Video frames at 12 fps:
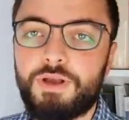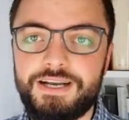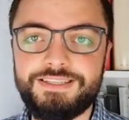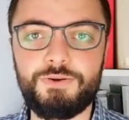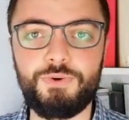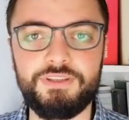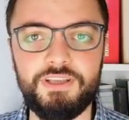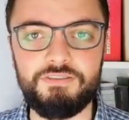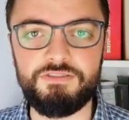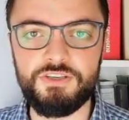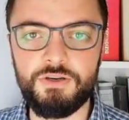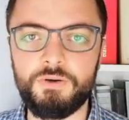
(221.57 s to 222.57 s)
casa con la
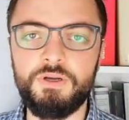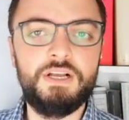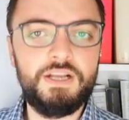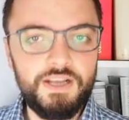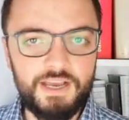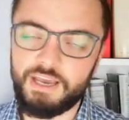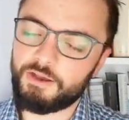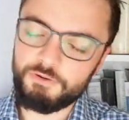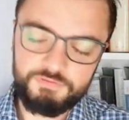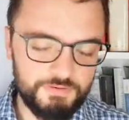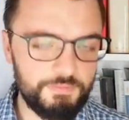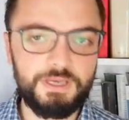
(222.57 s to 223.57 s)
televisione.
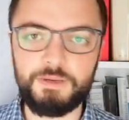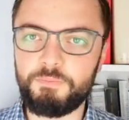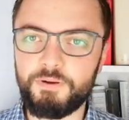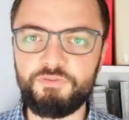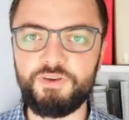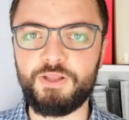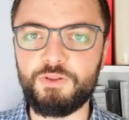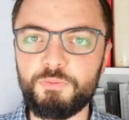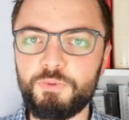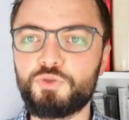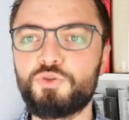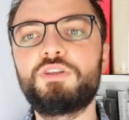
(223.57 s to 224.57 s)
Ecco, va bene, perfetto,
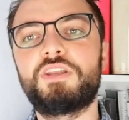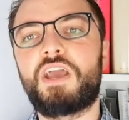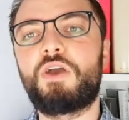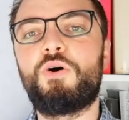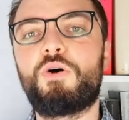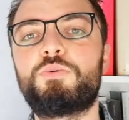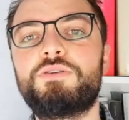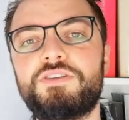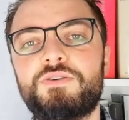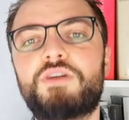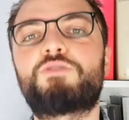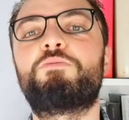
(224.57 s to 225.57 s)
posso dire che ho
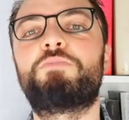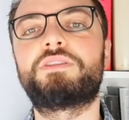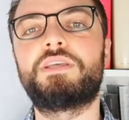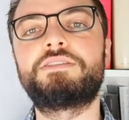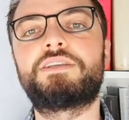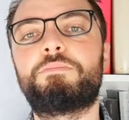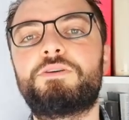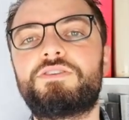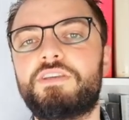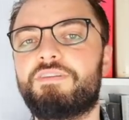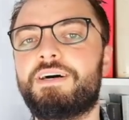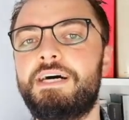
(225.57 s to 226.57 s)
acquisito una competenza
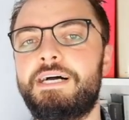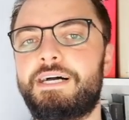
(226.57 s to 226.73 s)
passiva